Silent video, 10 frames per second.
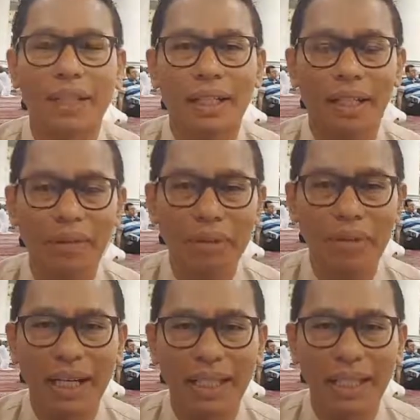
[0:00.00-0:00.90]
Nabi
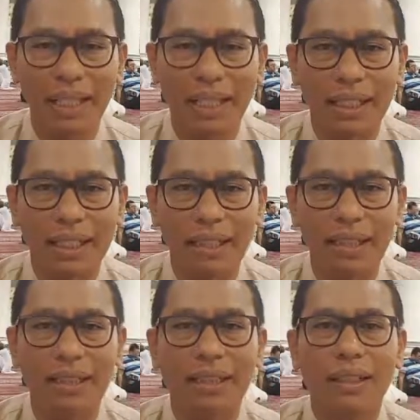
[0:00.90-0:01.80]
mengatakan,
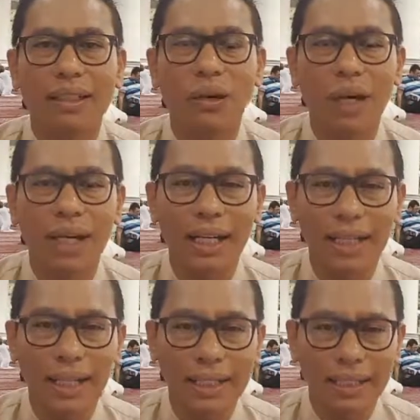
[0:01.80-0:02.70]

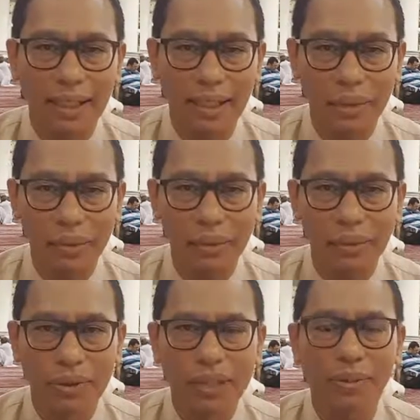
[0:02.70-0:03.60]
"Doakanlah selalu
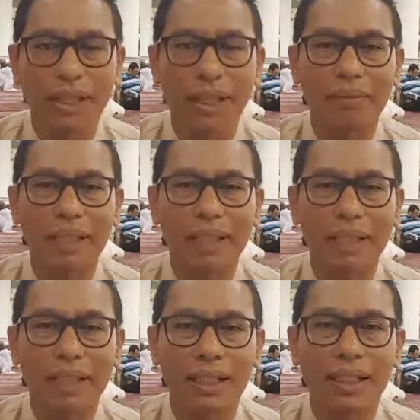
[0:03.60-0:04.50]

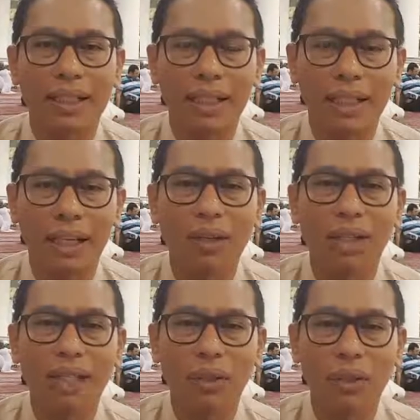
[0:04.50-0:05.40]
sebagaimana ketika
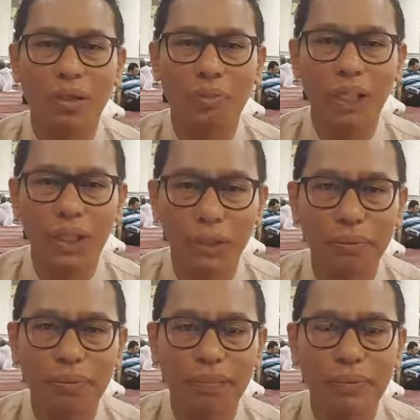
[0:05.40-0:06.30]
orang tuamu hidup
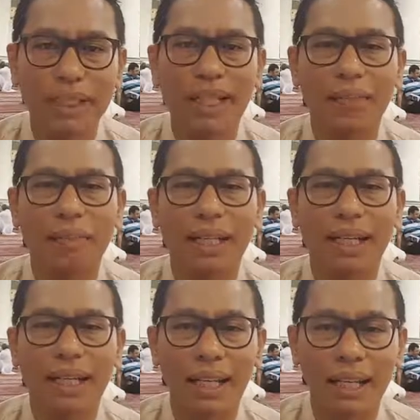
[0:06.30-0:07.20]
tidak
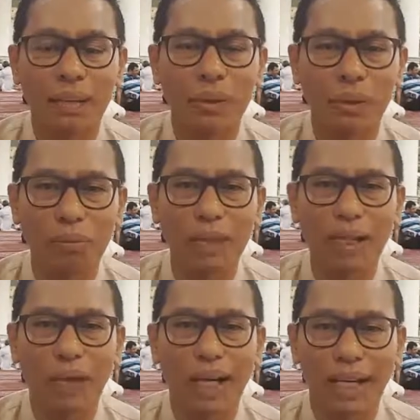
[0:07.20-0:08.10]
pernah lelah untuk
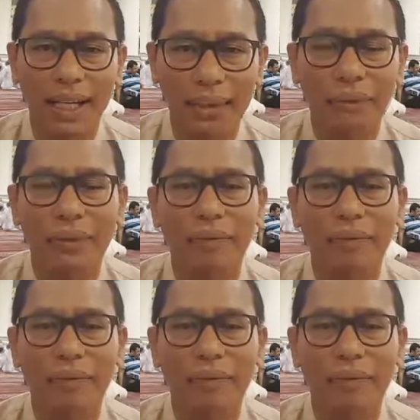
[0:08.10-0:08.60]
mendoakanmu."